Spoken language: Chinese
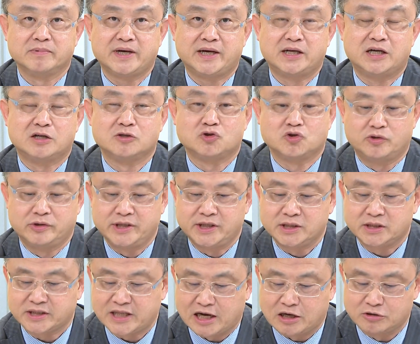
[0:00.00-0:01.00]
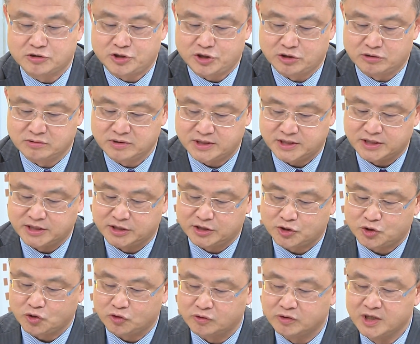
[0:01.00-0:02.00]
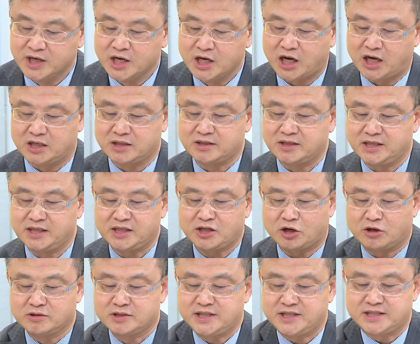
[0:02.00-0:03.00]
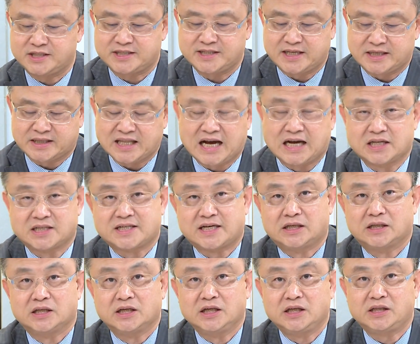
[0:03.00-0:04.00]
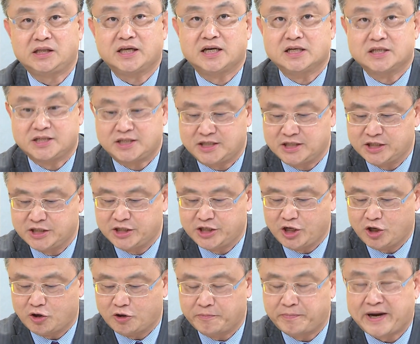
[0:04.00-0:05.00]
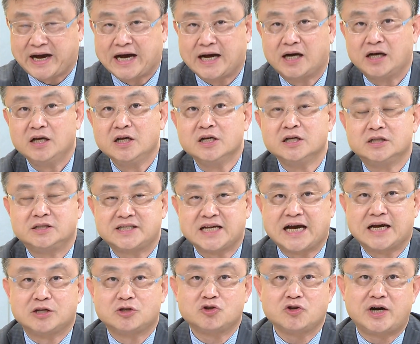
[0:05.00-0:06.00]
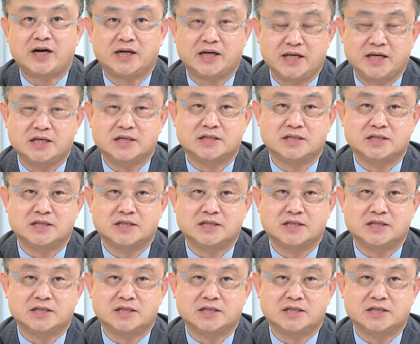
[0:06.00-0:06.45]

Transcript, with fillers: 看到昨天道琼指数哦，一口气大涨了一点四六趴，再创历